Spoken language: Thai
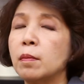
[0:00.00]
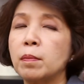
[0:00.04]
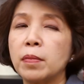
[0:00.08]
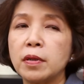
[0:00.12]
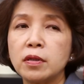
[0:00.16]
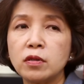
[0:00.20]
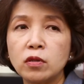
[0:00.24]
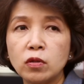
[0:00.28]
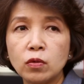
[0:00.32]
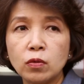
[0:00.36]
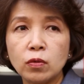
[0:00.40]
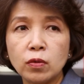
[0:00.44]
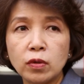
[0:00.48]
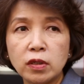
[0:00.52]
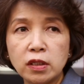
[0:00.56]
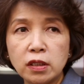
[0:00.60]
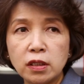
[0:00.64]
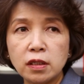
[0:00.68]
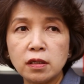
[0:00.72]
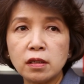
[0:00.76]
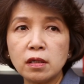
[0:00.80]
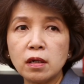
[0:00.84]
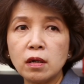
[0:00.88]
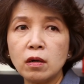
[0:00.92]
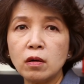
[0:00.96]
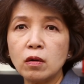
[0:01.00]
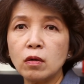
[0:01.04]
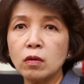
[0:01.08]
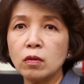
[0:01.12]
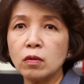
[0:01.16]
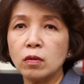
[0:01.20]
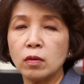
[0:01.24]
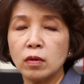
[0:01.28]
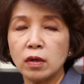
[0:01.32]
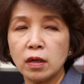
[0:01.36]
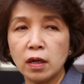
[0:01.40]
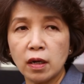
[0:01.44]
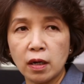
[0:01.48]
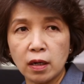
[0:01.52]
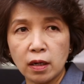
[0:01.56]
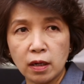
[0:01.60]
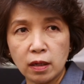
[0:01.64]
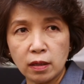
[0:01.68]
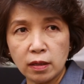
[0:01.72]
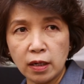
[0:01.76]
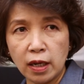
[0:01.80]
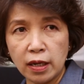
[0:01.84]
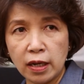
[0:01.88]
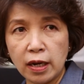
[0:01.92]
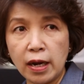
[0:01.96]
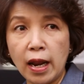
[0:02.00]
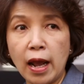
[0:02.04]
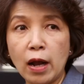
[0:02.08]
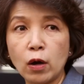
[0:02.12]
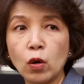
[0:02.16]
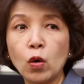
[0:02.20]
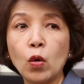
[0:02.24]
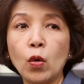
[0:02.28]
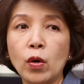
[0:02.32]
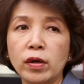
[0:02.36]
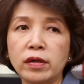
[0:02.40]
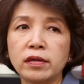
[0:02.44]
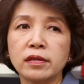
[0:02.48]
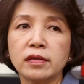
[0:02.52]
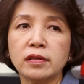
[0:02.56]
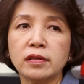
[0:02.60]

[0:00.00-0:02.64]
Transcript: ไปสู่ดิจิทัลในอนาคต